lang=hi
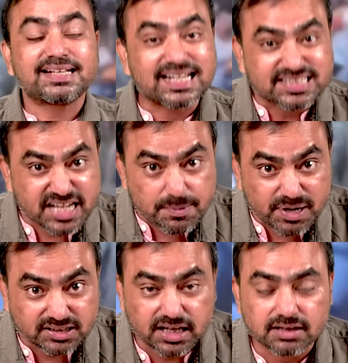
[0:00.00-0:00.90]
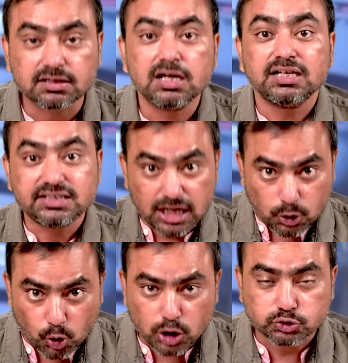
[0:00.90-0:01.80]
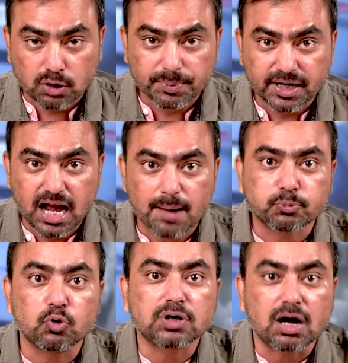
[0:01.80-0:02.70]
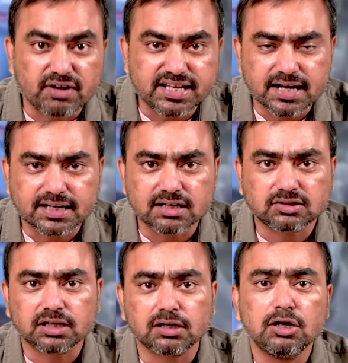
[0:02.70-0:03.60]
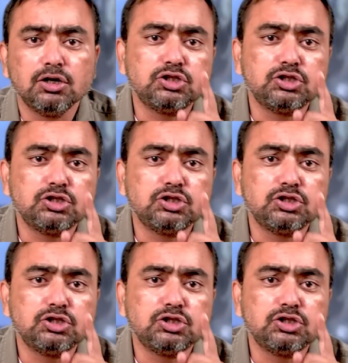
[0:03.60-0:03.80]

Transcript: किसी भी दिन ये लोग जो अपने आप को कावड़िया कहते हैं